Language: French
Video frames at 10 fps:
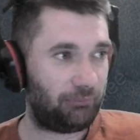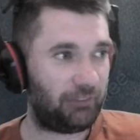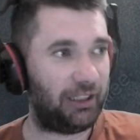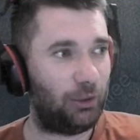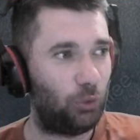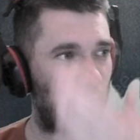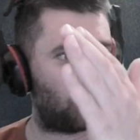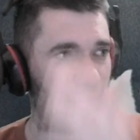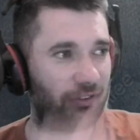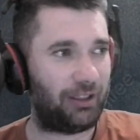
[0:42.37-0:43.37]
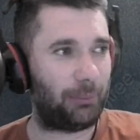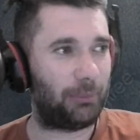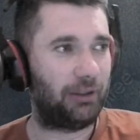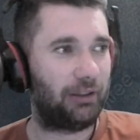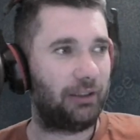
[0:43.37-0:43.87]
Et le Choc
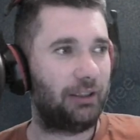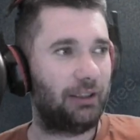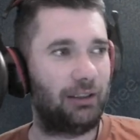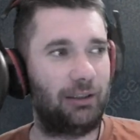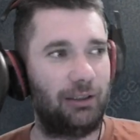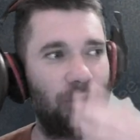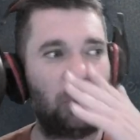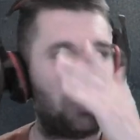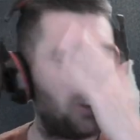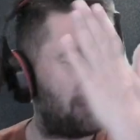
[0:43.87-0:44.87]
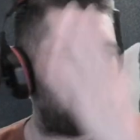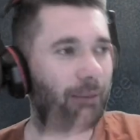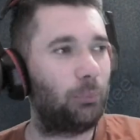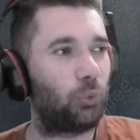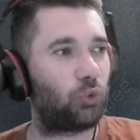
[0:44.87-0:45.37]
Slam. Euh, le Choc
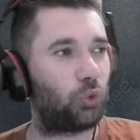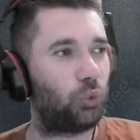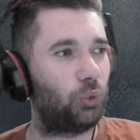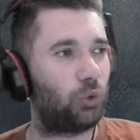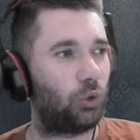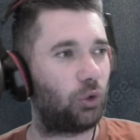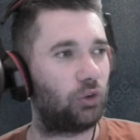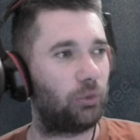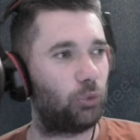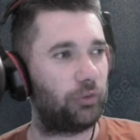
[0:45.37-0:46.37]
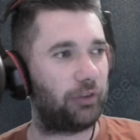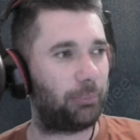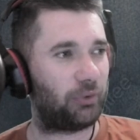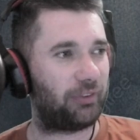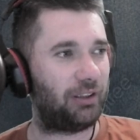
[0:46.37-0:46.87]
Slam monstrueux que le Random Joe va
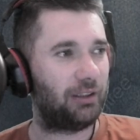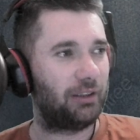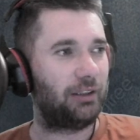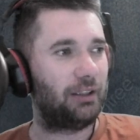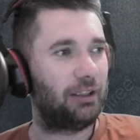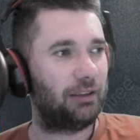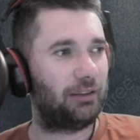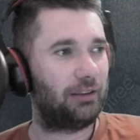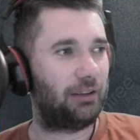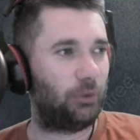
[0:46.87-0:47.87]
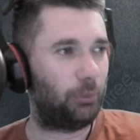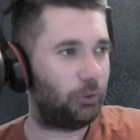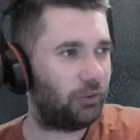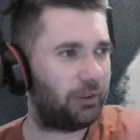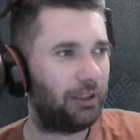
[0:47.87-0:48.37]
porter. le
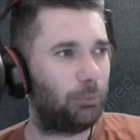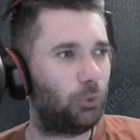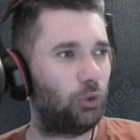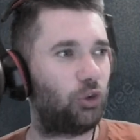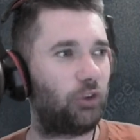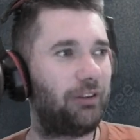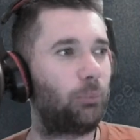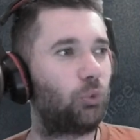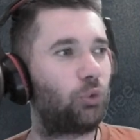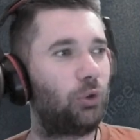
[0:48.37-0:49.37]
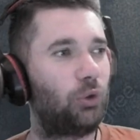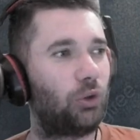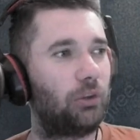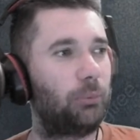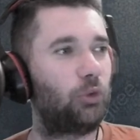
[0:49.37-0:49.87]
Mulder, il est beau. Le Choc Slam monstrueux que le
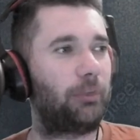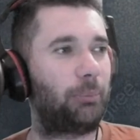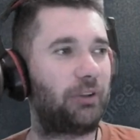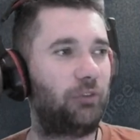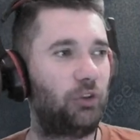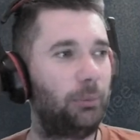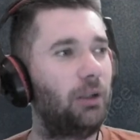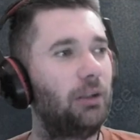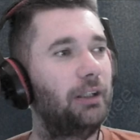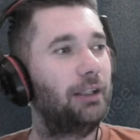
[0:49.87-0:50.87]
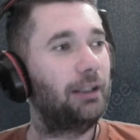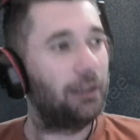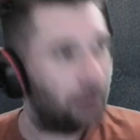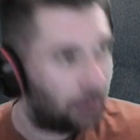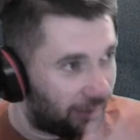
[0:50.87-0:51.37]
Random Joe va porter à Voldemort.
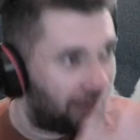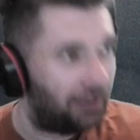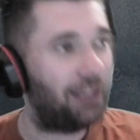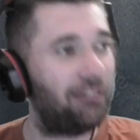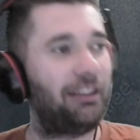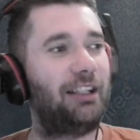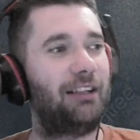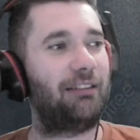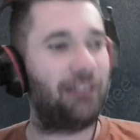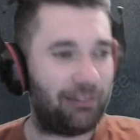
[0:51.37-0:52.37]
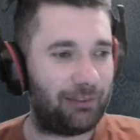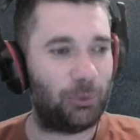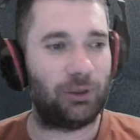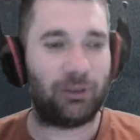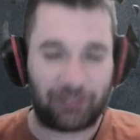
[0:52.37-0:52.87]
Là, c'est classe. Là, c'est
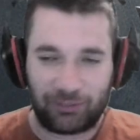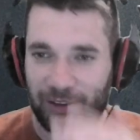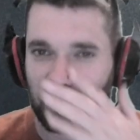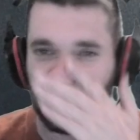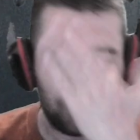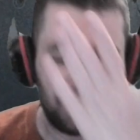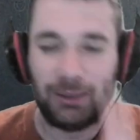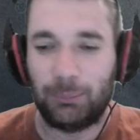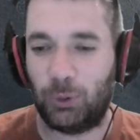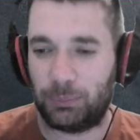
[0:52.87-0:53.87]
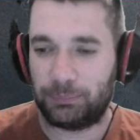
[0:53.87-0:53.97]
beau gosse. Voilà. Bon.